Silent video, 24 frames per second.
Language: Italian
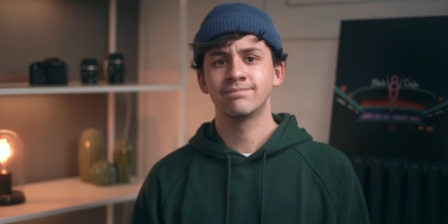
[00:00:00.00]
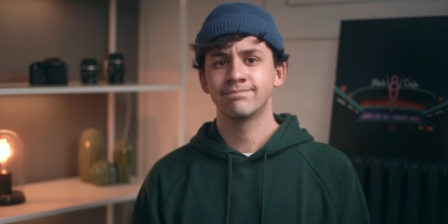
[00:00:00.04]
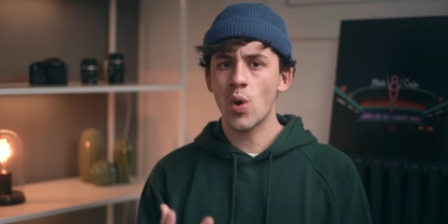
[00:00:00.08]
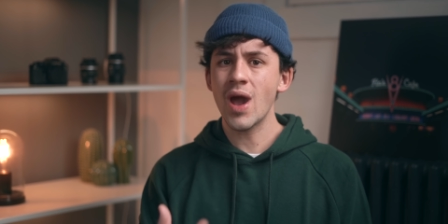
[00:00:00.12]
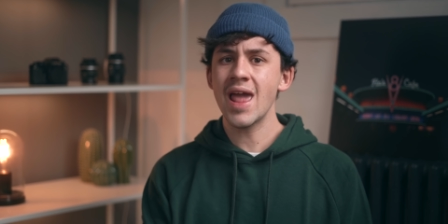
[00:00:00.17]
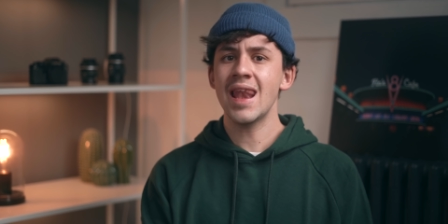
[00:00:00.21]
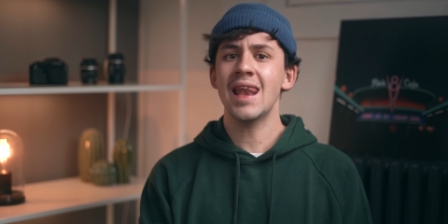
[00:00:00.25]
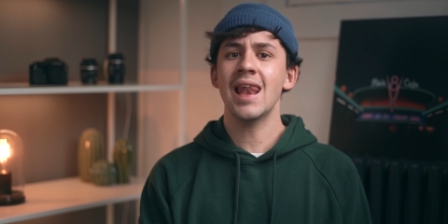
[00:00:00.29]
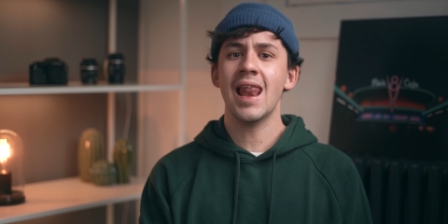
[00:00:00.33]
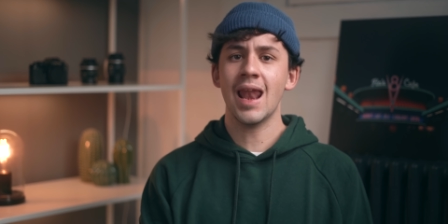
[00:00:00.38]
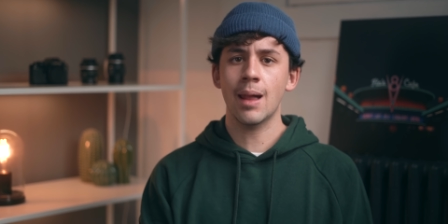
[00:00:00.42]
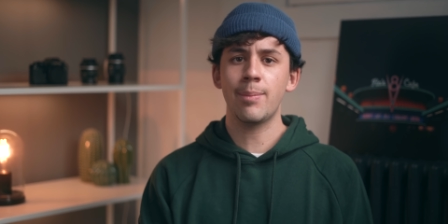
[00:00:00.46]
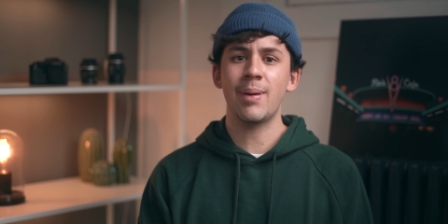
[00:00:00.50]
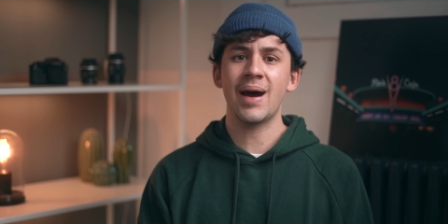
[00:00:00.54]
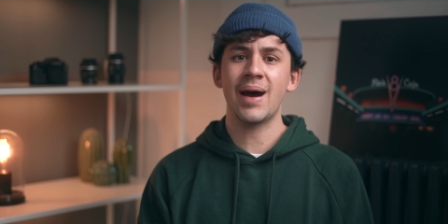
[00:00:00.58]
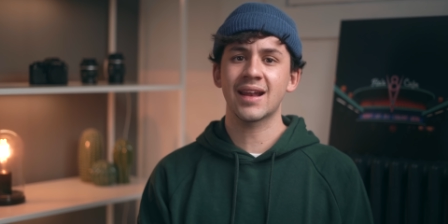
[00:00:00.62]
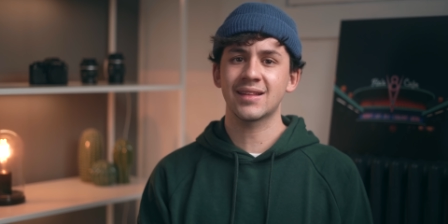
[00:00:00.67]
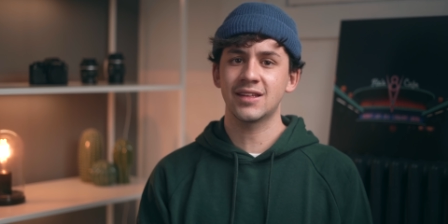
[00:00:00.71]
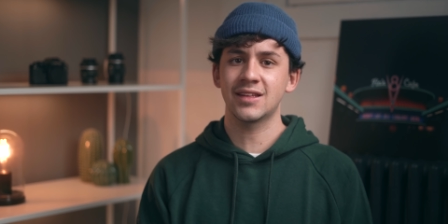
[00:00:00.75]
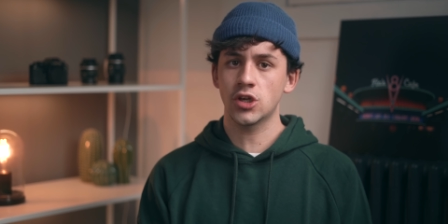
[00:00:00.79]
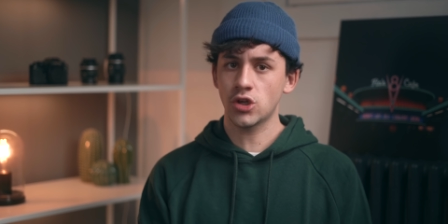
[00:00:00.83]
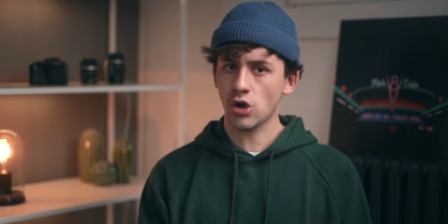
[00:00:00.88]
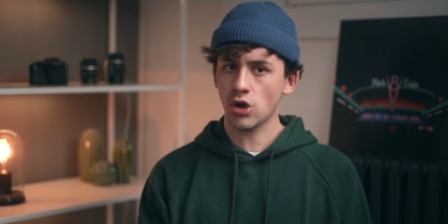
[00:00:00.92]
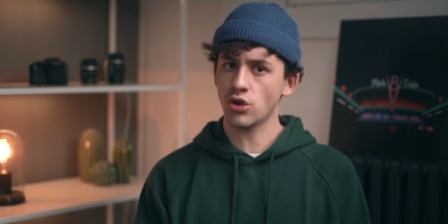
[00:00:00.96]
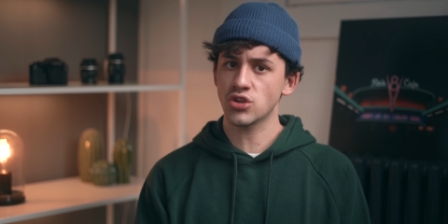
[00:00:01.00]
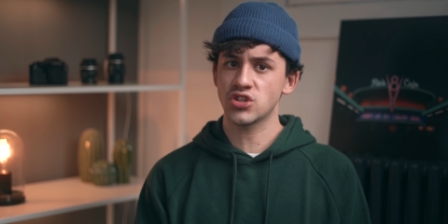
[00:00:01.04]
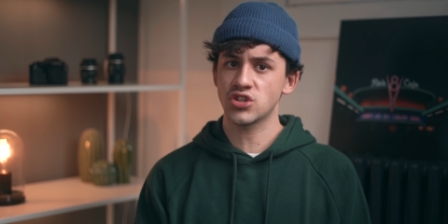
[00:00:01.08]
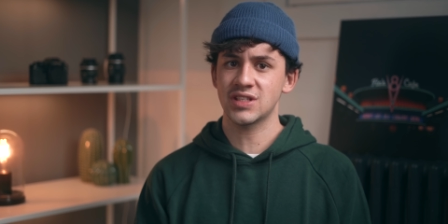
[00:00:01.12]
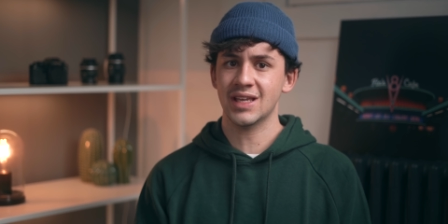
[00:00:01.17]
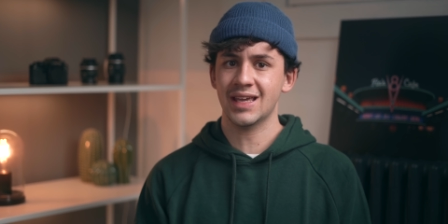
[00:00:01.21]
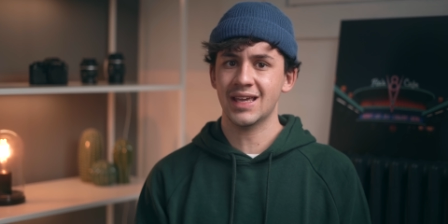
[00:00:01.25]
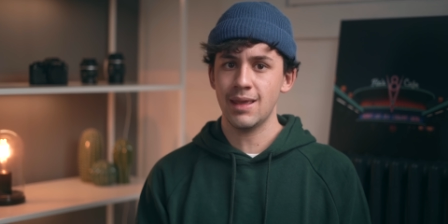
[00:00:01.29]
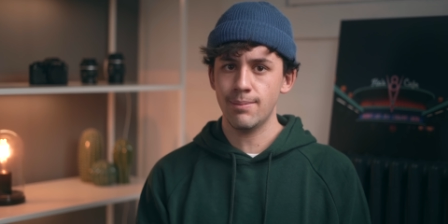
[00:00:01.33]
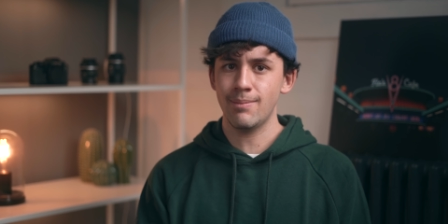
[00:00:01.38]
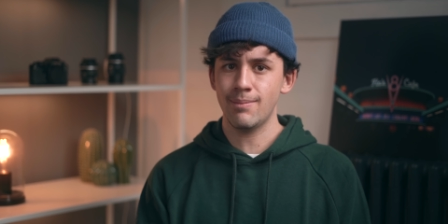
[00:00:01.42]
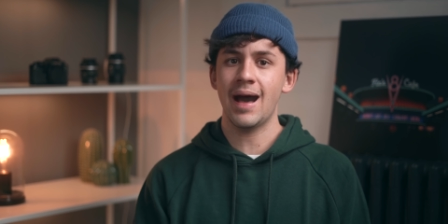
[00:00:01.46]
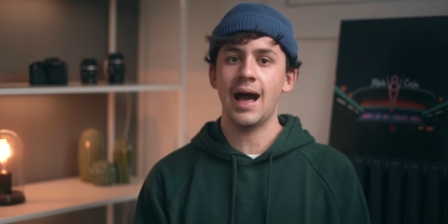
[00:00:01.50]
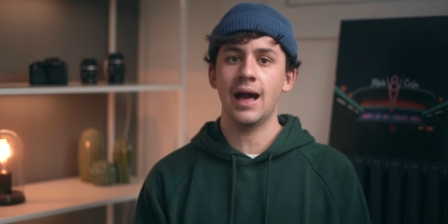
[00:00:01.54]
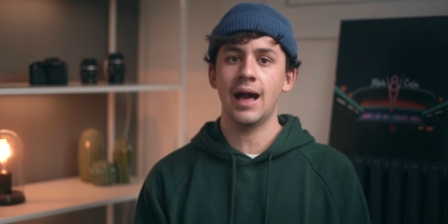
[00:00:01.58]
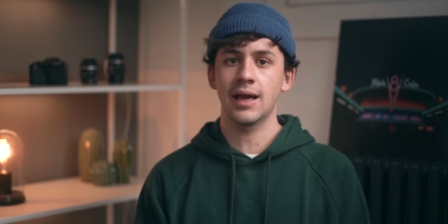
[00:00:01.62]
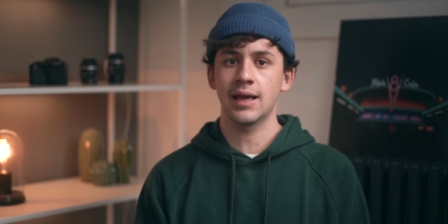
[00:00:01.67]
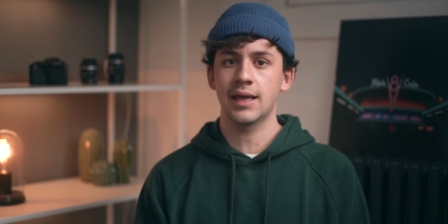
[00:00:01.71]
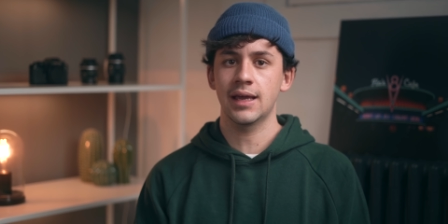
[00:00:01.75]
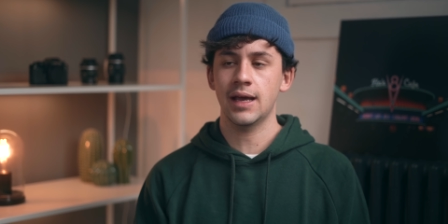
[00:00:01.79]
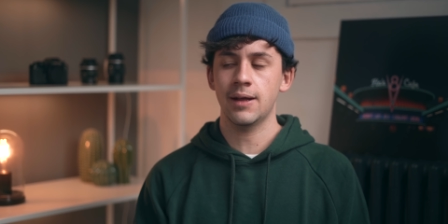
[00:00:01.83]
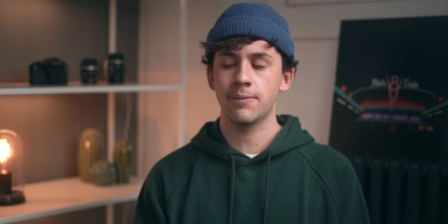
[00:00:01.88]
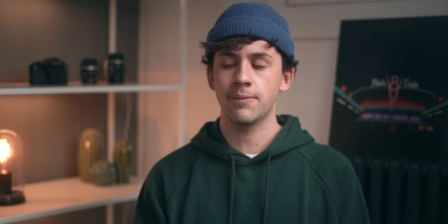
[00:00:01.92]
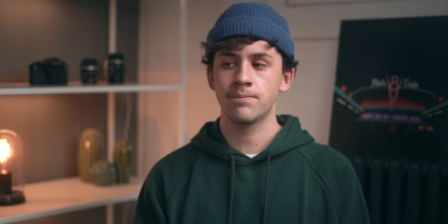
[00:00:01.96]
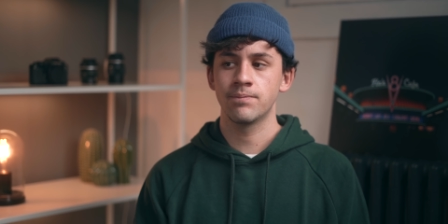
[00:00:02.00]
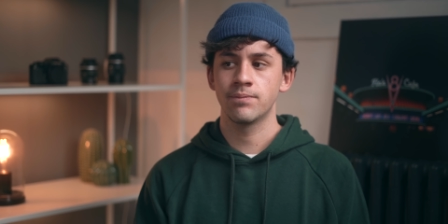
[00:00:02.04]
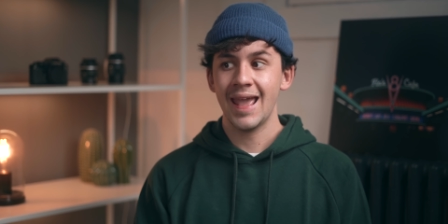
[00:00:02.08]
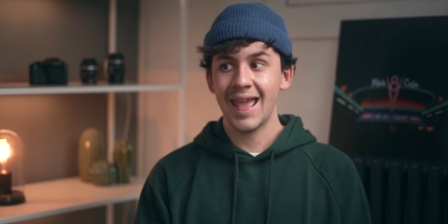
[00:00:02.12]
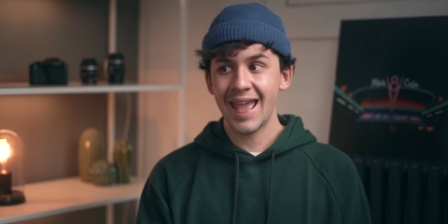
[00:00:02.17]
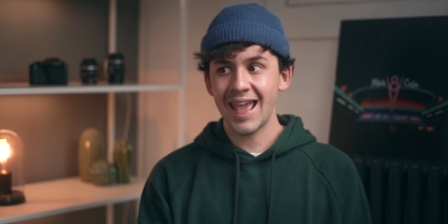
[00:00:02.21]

quella è la parte grossa che manca.